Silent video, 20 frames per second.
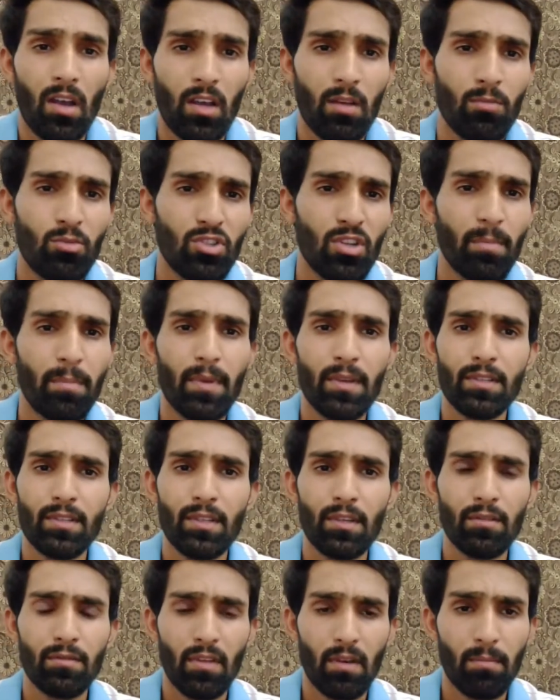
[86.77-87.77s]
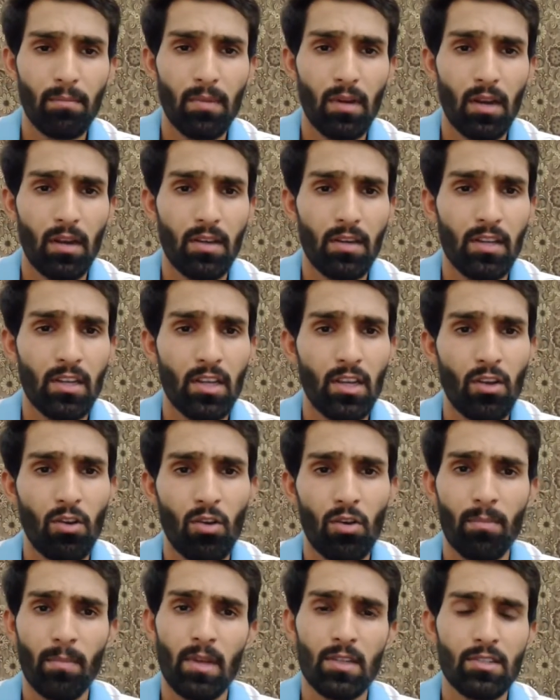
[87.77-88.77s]
अगर मुझे बेसिक वेब बनानी है
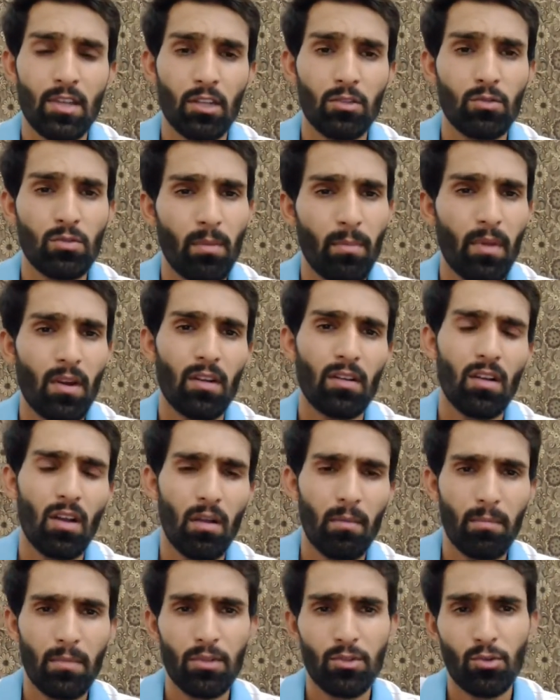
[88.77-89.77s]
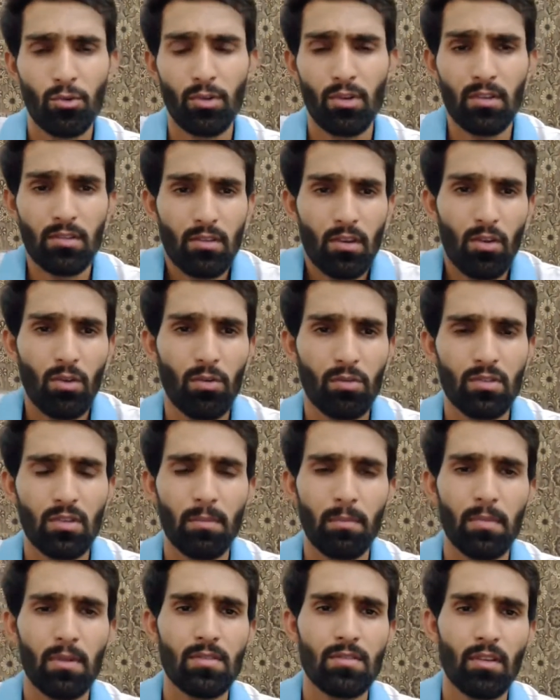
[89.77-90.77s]
और मैं चाहता हूँ कि मेरा काम भी छोटा सा हो
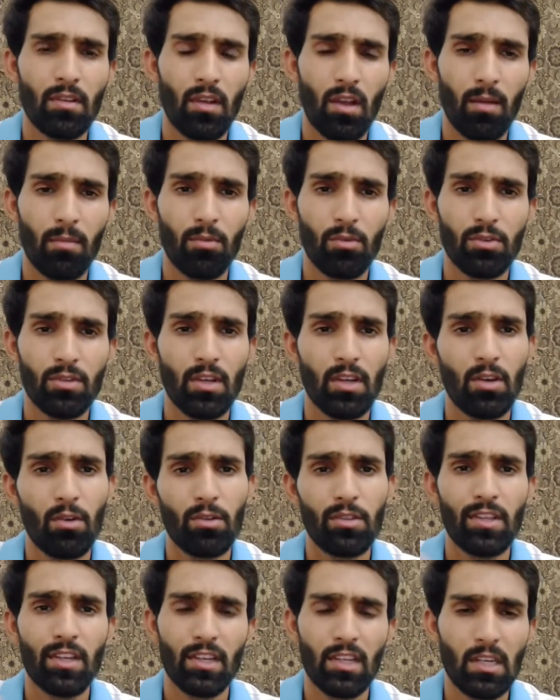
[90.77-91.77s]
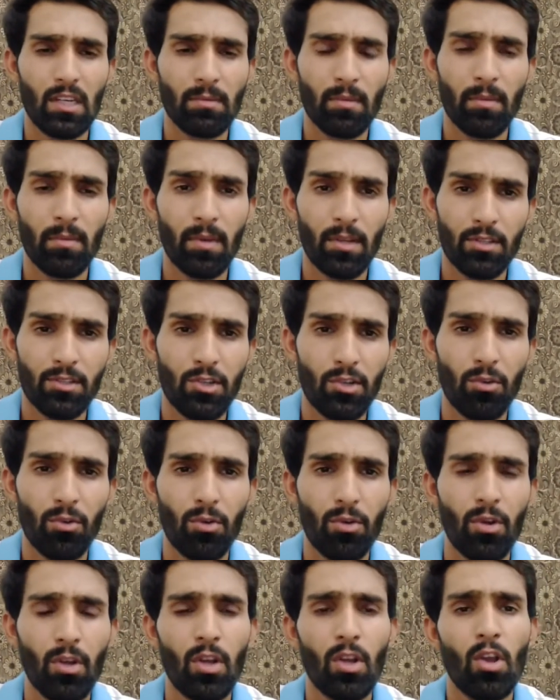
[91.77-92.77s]
सिंपल से काम हो जाए और देखने में भी अच्छी
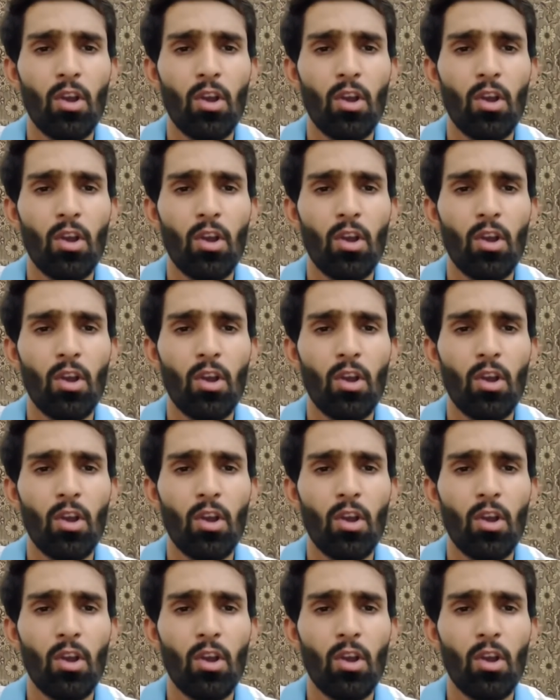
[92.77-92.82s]
हो